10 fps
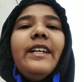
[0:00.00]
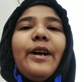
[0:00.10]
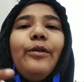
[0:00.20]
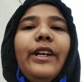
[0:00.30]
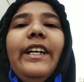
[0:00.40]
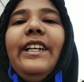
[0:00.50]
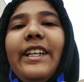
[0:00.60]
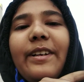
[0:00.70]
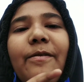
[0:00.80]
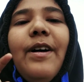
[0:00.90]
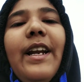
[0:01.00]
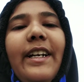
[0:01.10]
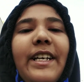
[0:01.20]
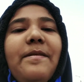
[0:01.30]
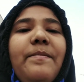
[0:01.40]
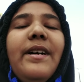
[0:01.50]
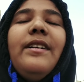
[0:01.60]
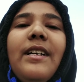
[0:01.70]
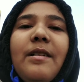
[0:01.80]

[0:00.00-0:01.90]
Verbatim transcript: डेकोरेटिव वाला टेप ना